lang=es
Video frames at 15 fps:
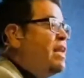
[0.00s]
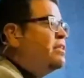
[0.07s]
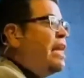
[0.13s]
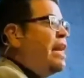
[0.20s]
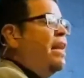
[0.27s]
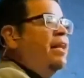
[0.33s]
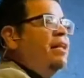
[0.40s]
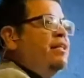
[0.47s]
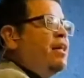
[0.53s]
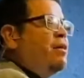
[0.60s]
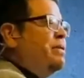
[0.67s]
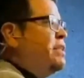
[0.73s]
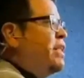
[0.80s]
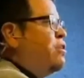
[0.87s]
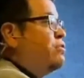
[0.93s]
ya de
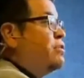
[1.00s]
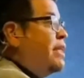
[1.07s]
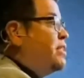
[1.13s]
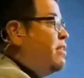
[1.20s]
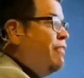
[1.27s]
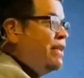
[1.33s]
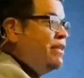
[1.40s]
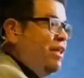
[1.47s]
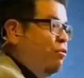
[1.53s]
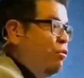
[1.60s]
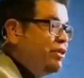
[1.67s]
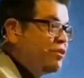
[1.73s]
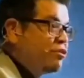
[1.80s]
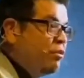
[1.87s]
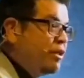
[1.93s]
repente que no traes efectivo y
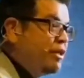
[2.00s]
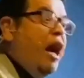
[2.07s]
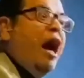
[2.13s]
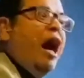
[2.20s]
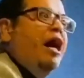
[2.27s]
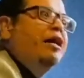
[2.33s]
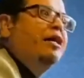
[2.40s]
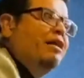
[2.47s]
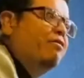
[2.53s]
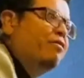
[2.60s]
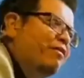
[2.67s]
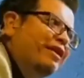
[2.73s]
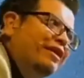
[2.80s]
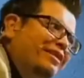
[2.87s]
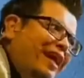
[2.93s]
estás como, ay, qué
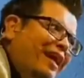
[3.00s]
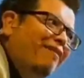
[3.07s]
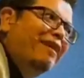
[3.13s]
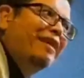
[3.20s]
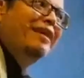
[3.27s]
bueno que traigo ahí,